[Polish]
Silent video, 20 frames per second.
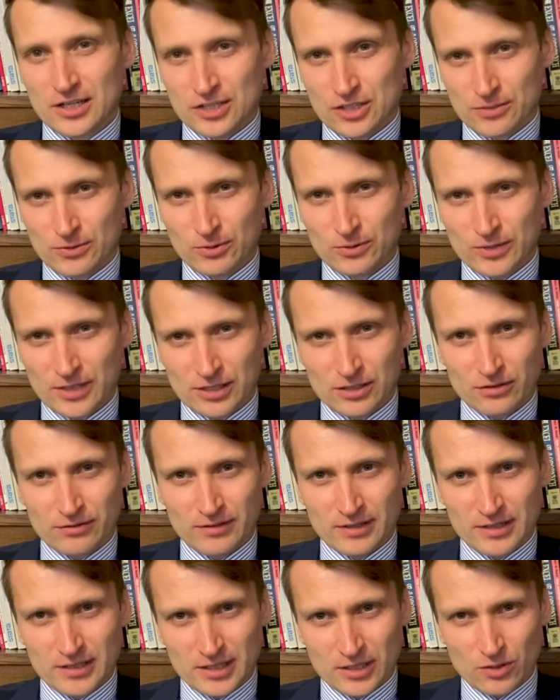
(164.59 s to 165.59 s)
że był
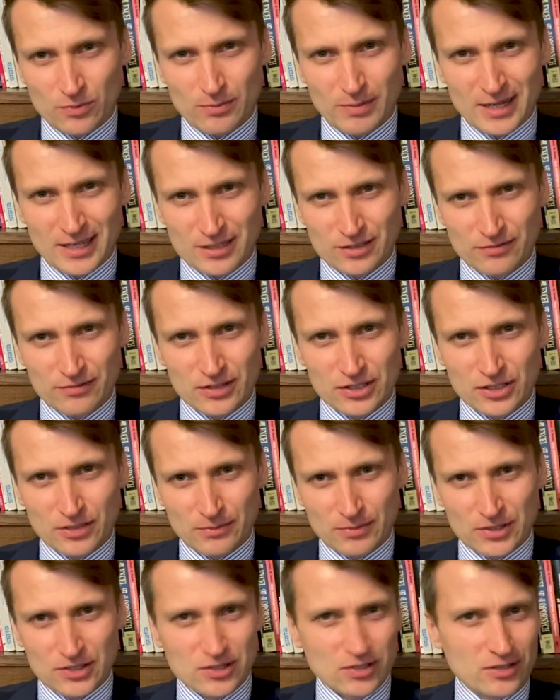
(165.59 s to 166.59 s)
traktowany jako bardzo ważna
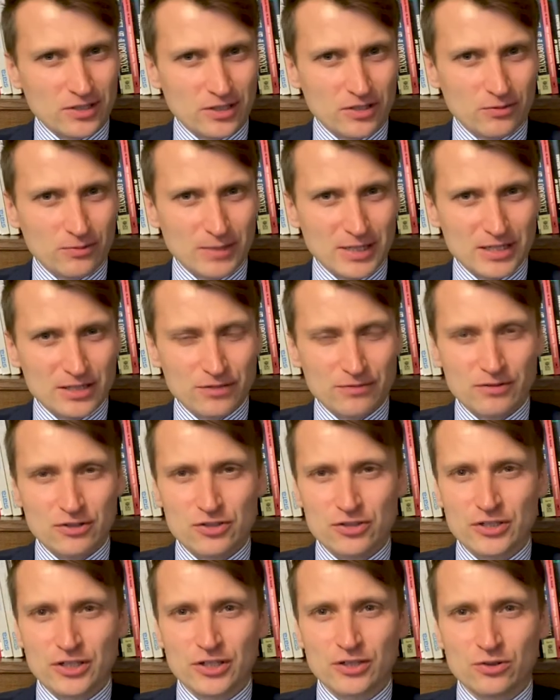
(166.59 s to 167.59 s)
persona, jako bardzo
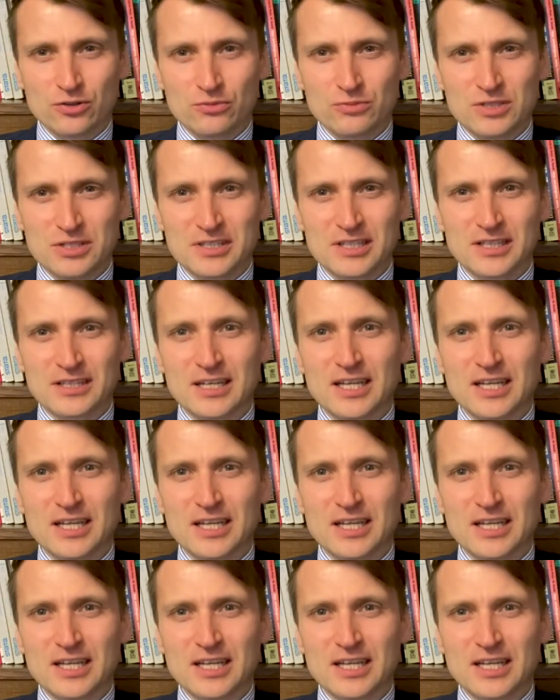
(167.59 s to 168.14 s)
ważny ekonomista,